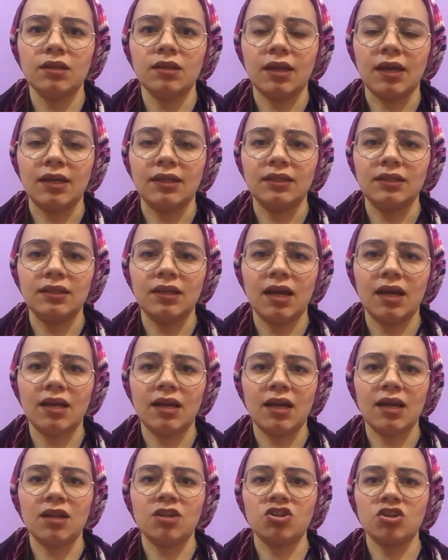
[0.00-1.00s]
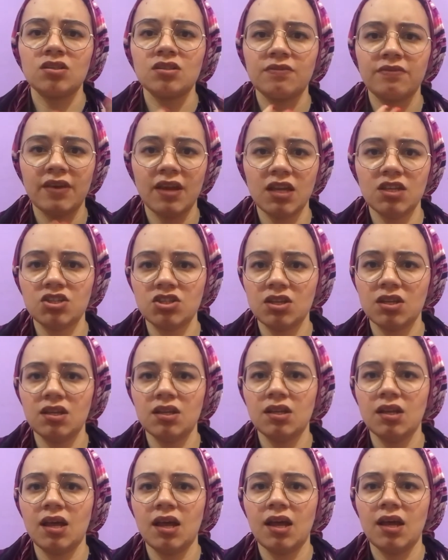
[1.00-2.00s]
يعني انا انا شخص
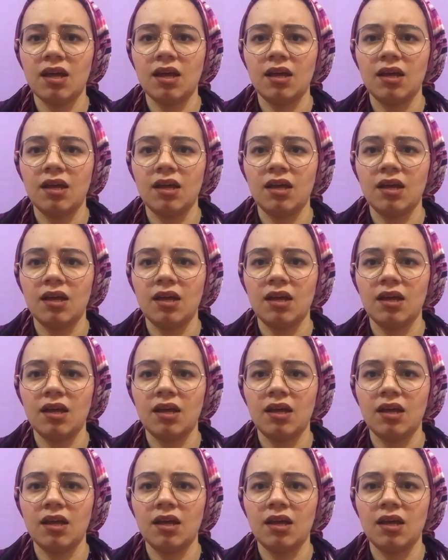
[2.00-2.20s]
فاشل آه،